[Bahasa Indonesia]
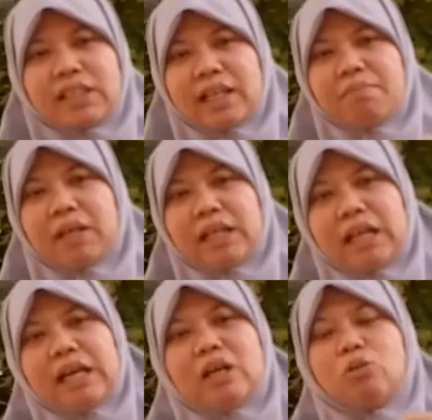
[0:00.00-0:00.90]
wasallam
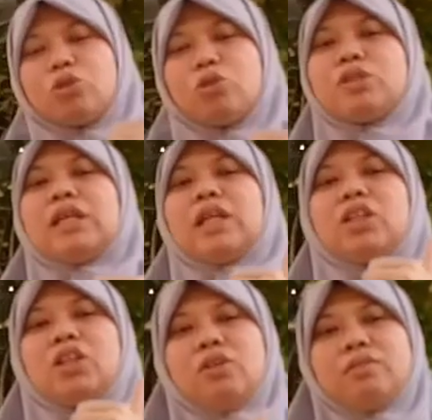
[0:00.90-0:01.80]
adalah utusan
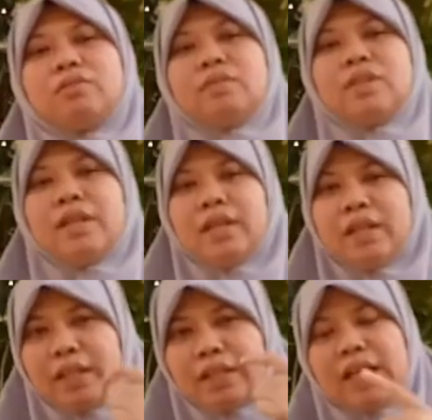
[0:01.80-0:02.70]
Allah.
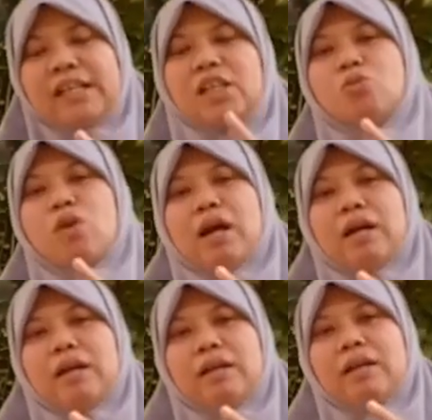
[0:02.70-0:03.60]
Yang kedua,
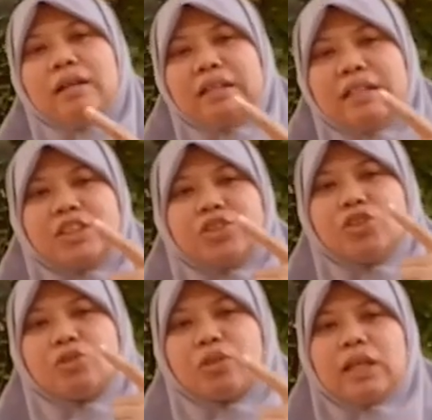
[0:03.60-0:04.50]

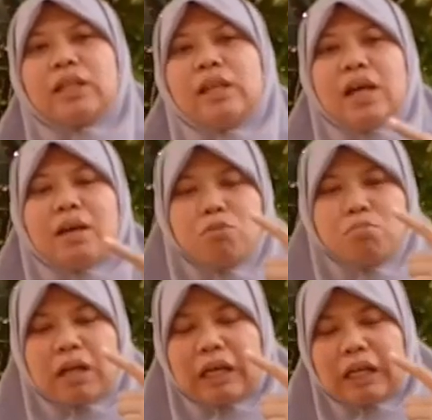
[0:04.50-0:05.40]
kejujuran Abu
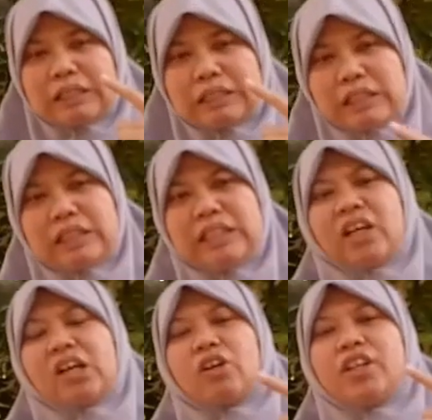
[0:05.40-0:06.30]
Bakar
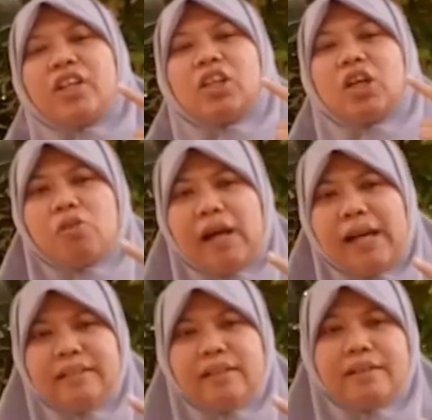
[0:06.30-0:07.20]
As-Siddiq radhiyallahu
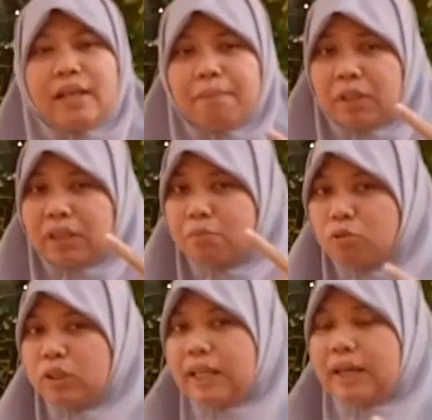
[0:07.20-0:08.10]
an dapat
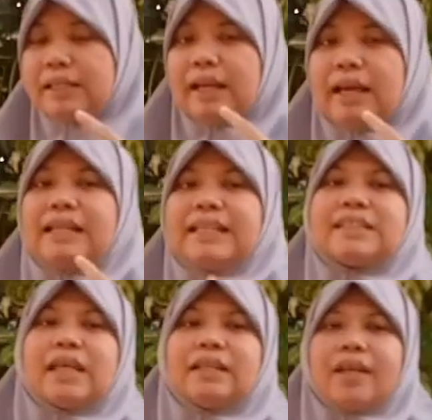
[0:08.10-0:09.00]
dibuktikan dengan
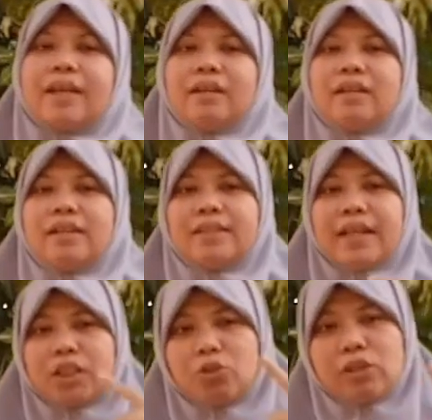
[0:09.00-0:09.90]
lisannya,
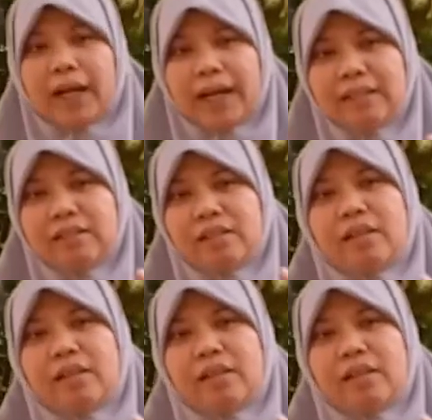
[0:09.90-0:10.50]
yaitu dengan